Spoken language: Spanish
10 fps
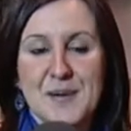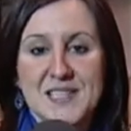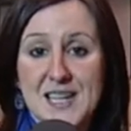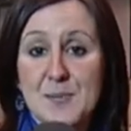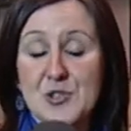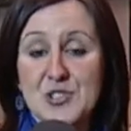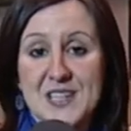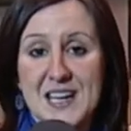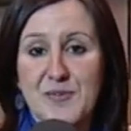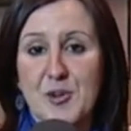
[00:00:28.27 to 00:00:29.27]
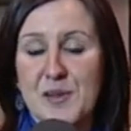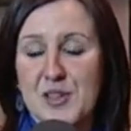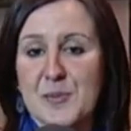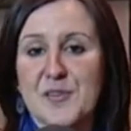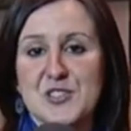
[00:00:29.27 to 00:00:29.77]
Pensamos que la
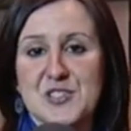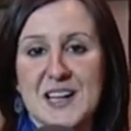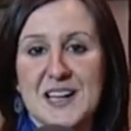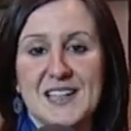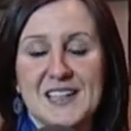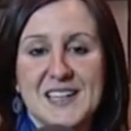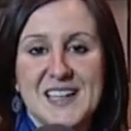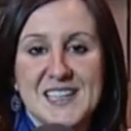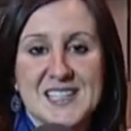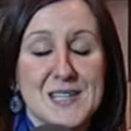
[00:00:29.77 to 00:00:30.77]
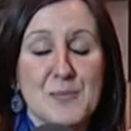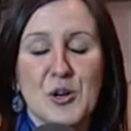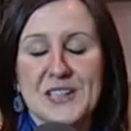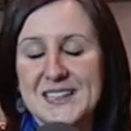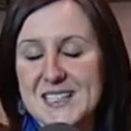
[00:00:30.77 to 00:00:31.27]
formación profesional es
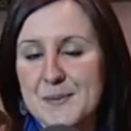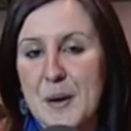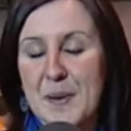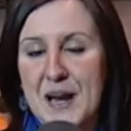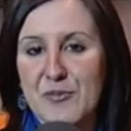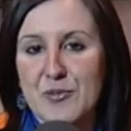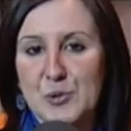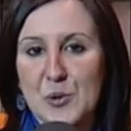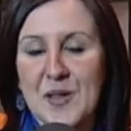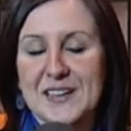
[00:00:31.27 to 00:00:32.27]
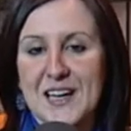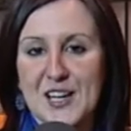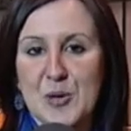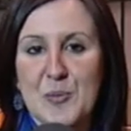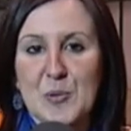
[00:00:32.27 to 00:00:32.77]
importantísima para el futuro del
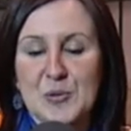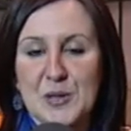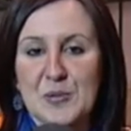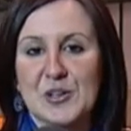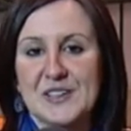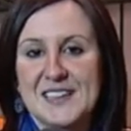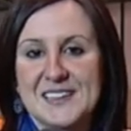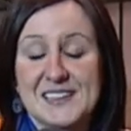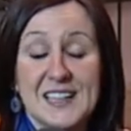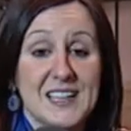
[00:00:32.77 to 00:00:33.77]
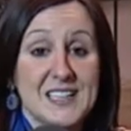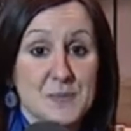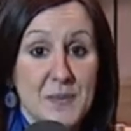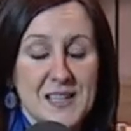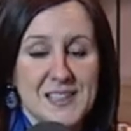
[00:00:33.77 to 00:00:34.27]
tejido productivo de
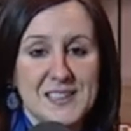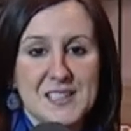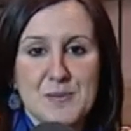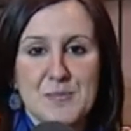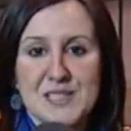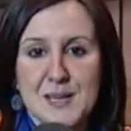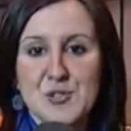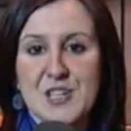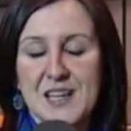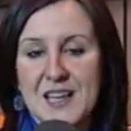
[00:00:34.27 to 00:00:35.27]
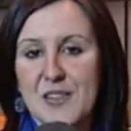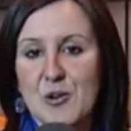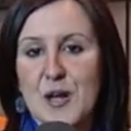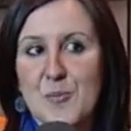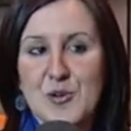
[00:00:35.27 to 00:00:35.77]
España. Pensamos que hay que
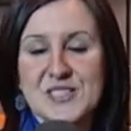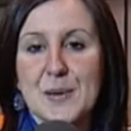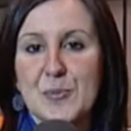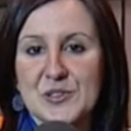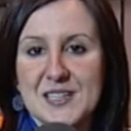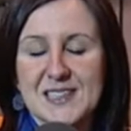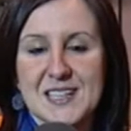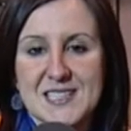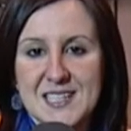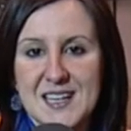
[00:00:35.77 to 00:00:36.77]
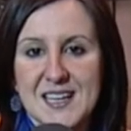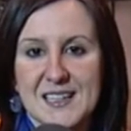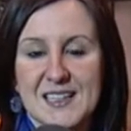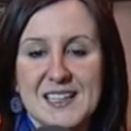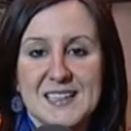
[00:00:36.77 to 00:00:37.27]
hacer una apuesta potente y
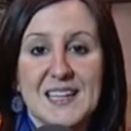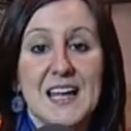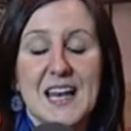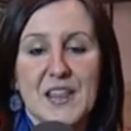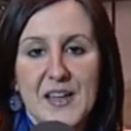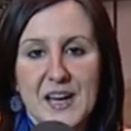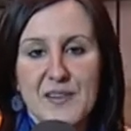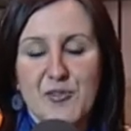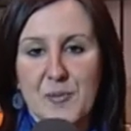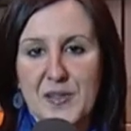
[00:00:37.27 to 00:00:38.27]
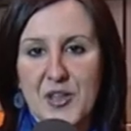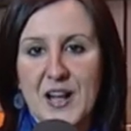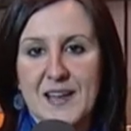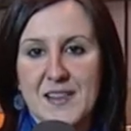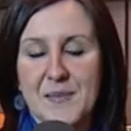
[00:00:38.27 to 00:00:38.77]
seria de enlazar la
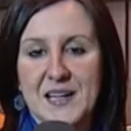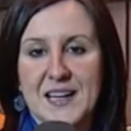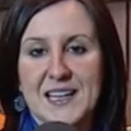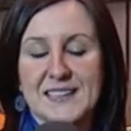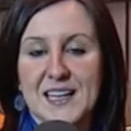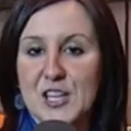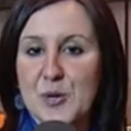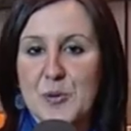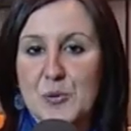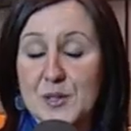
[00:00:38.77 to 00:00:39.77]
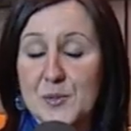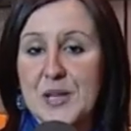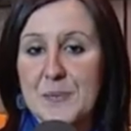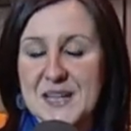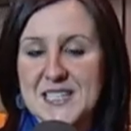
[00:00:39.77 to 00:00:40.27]
formación académica al tejido productivo
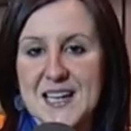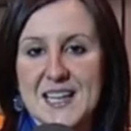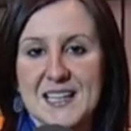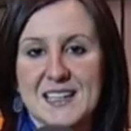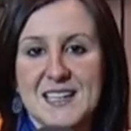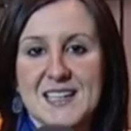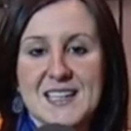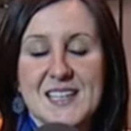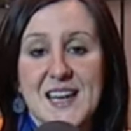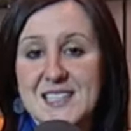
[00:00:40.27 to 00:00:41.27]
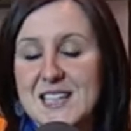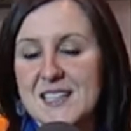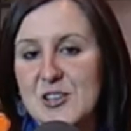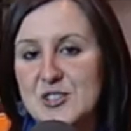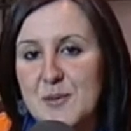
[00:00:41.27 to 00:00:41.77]
y empresarial y en ese
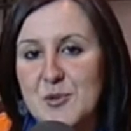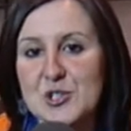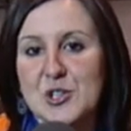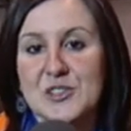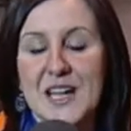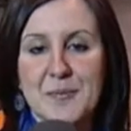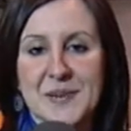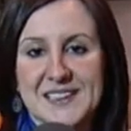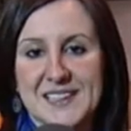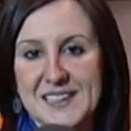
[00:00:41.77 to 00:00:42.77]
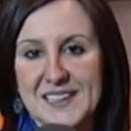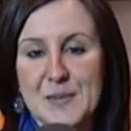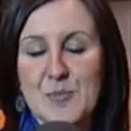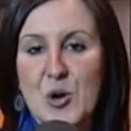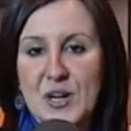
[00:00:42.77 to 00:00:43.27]
sentido estamos totalmente
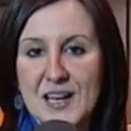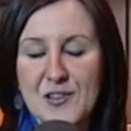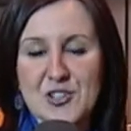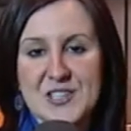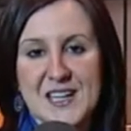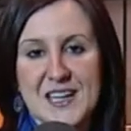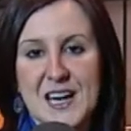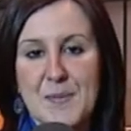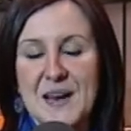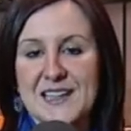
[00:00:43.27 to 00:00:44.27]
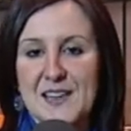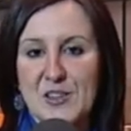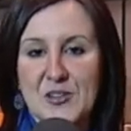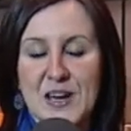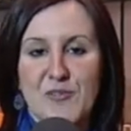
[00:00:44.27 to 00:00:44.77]
volcados en la
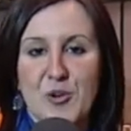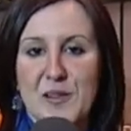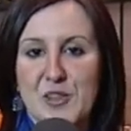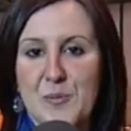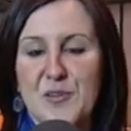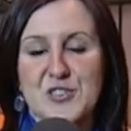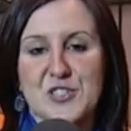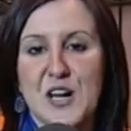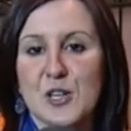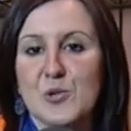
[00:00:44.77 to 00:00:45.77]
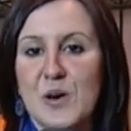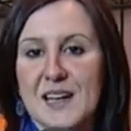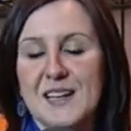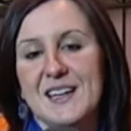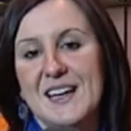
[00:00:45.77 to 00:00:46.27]
implantación de la formación profesional
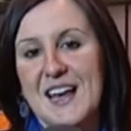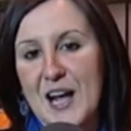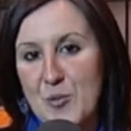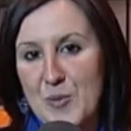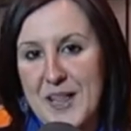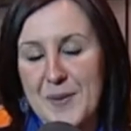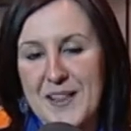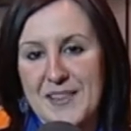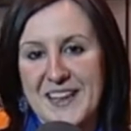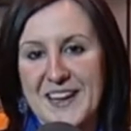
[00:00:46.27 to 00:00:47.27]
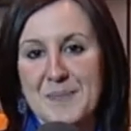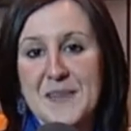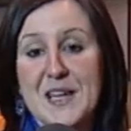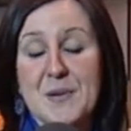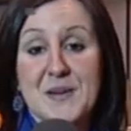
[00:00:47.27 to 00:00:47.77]
dual en la comunidad valenciana.
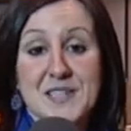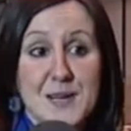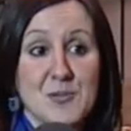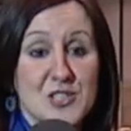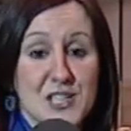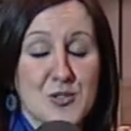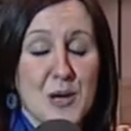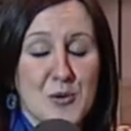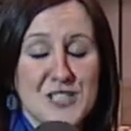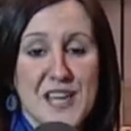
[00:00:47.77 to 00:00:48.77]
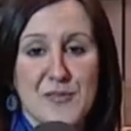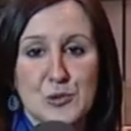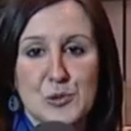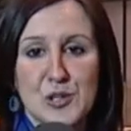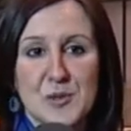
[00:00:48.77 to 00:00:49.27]
Pensamos que es una apuesta de
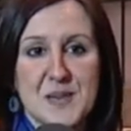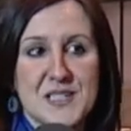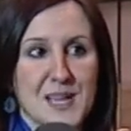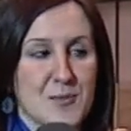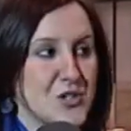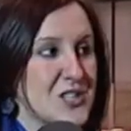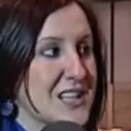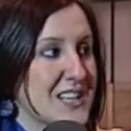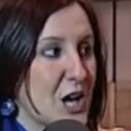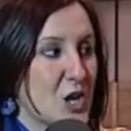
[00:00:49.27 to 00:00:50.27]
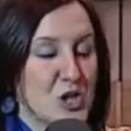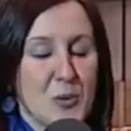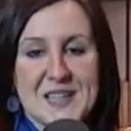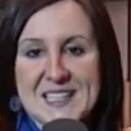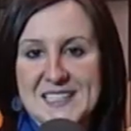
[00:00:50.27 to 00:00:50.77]
futuro, pensamos que los
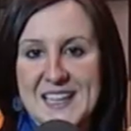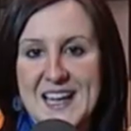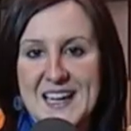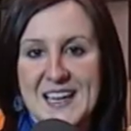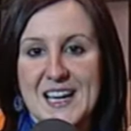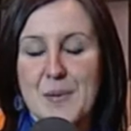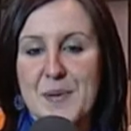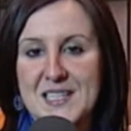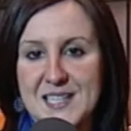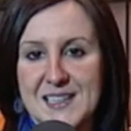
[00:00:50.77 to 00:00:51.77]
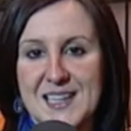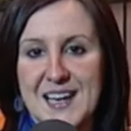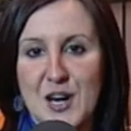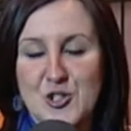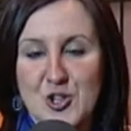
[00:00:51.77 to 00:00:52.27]
jóvenes que están aquí
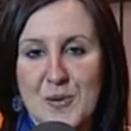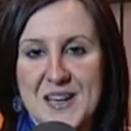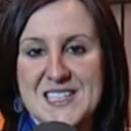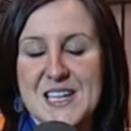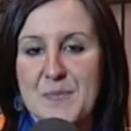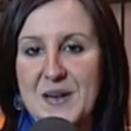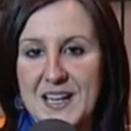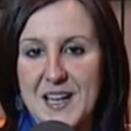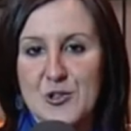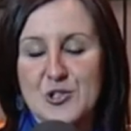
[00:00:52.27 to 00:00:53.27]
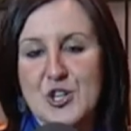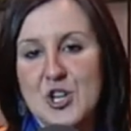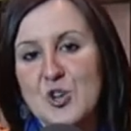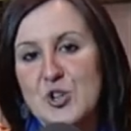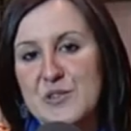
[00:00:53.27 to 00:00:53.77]
representan a los jóvenes implicados
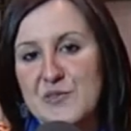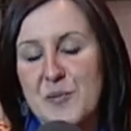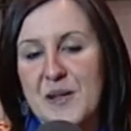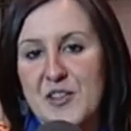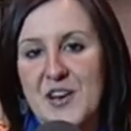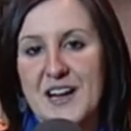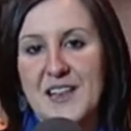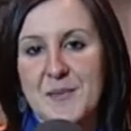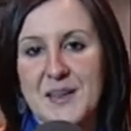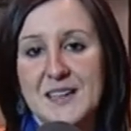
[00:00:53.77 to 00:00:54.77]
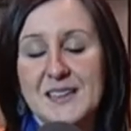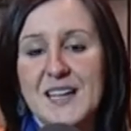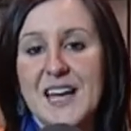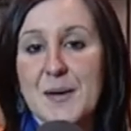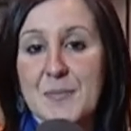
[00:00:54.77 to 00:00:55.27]
con su formación académica
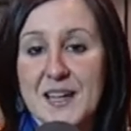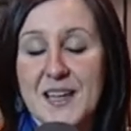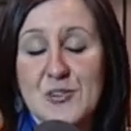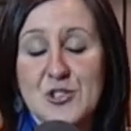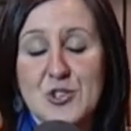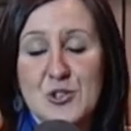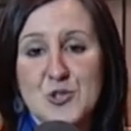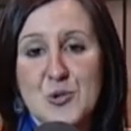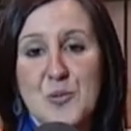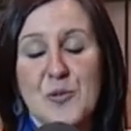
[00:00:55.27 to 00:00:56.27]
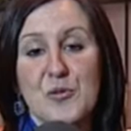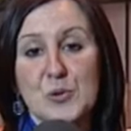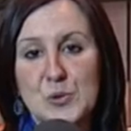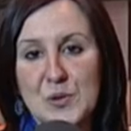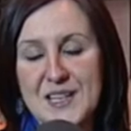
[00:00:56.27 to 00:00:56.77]
e implicados con su
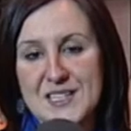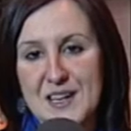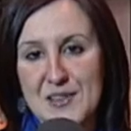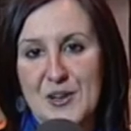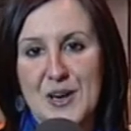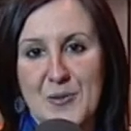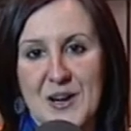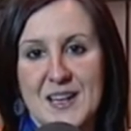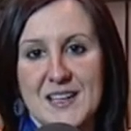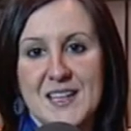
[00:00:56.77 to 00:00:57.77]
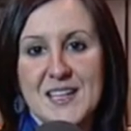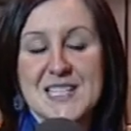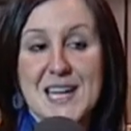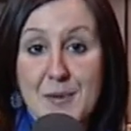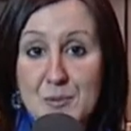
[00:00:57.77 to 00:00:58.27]
futura inserción laboral.
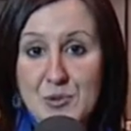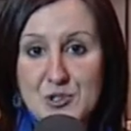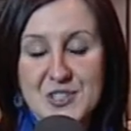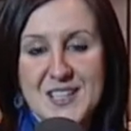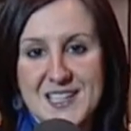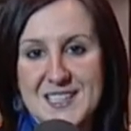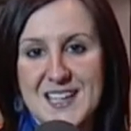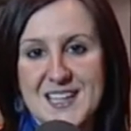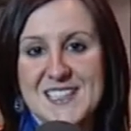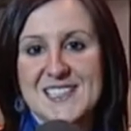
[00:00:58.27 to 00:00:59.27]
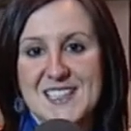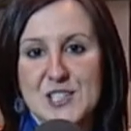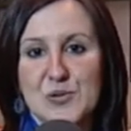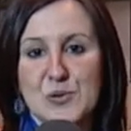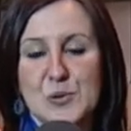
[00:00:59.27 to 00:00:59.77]
Sabemos que este
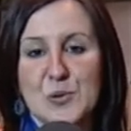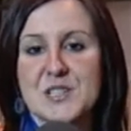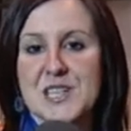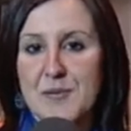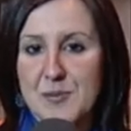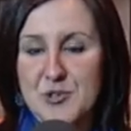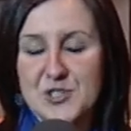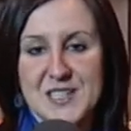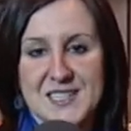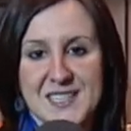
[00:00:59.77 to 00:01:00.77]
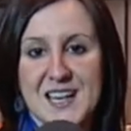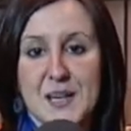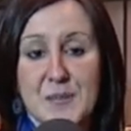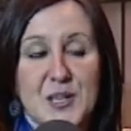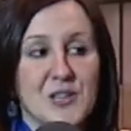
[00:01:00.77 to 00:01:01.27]
es su futuro, sabemos que este es el
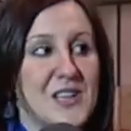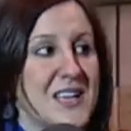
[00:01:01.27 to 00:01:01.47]
camino